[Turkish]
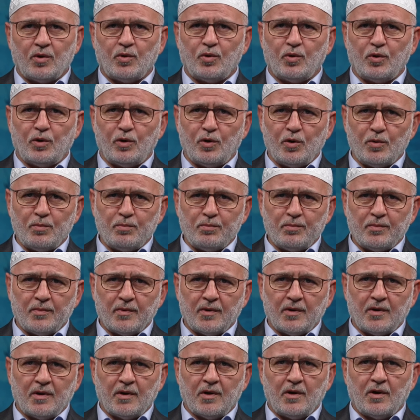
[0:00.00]
ölüm
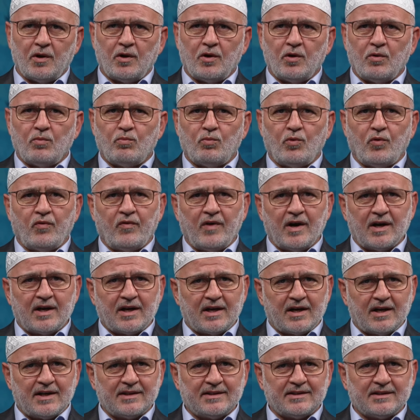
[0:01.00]

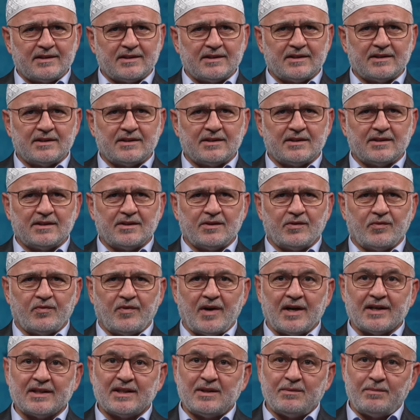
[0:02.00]
muvakkat,
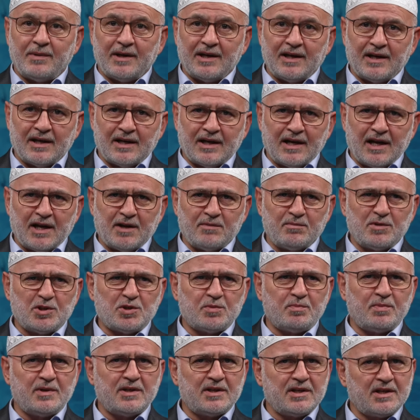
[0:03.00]
vakti
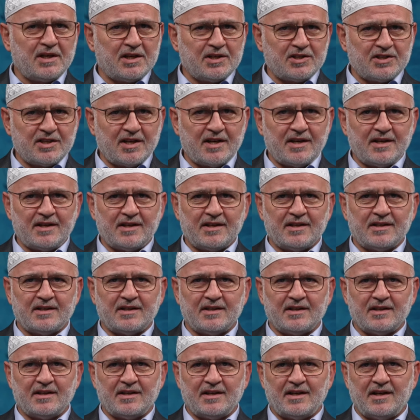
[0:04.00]
belirlenmiş bir gece,
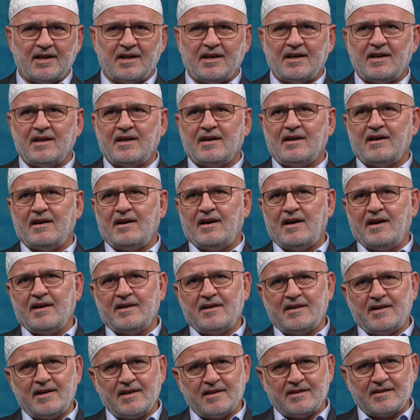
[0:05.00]

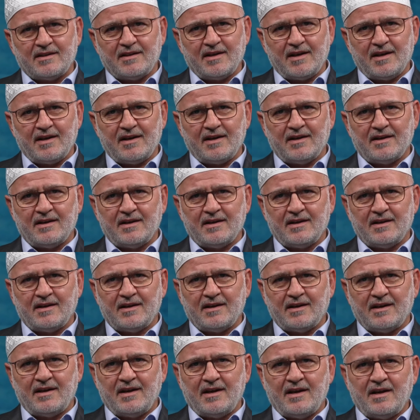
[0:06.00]
ahiret de
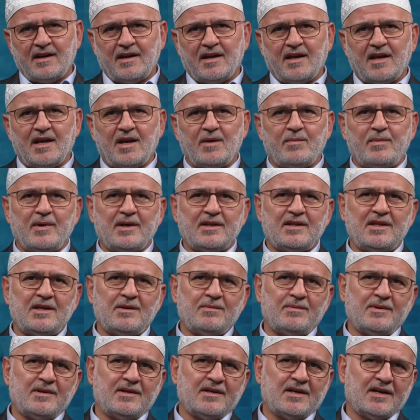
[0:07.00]

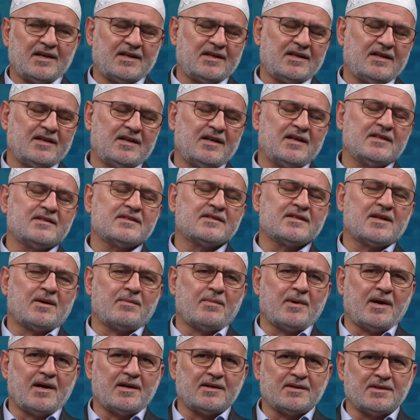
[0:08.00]
ebedi bir hakikat
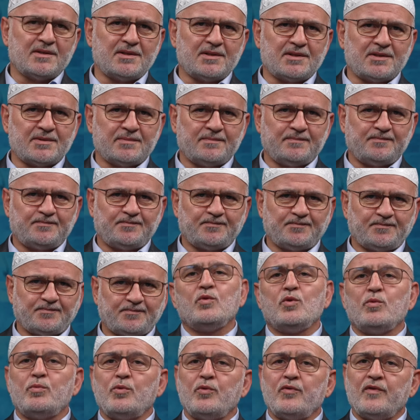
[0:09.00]
sabahıdır.
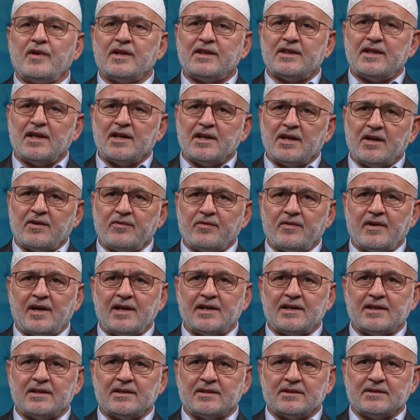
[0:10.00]
Nübüvvetten
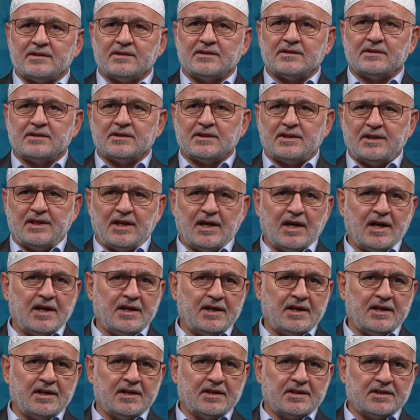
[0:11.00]
evvel
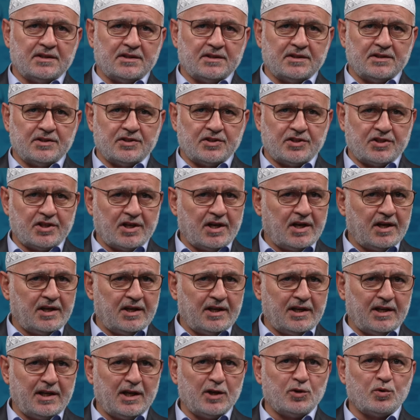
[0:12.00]
yani
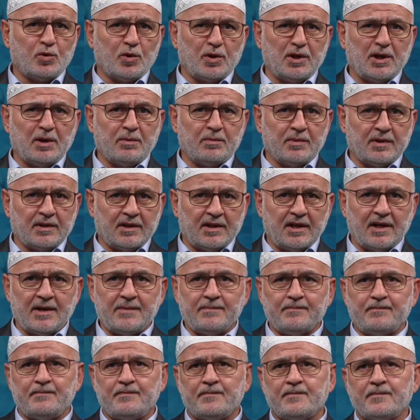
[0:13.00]
cahiliye döneminde
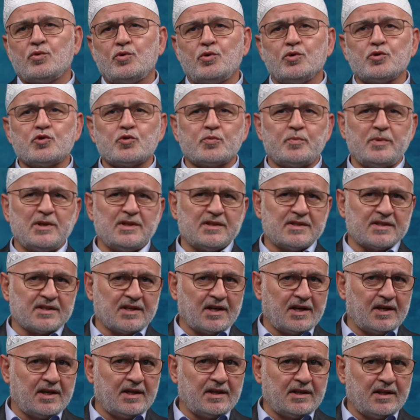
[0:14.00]
Kus bin
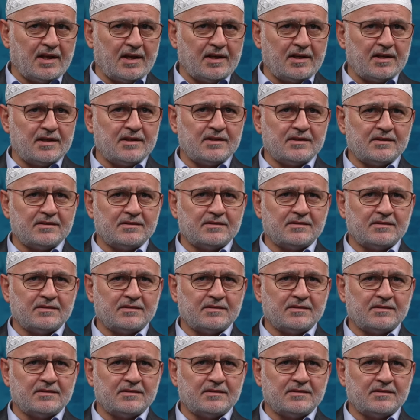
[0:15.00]
Saide'nin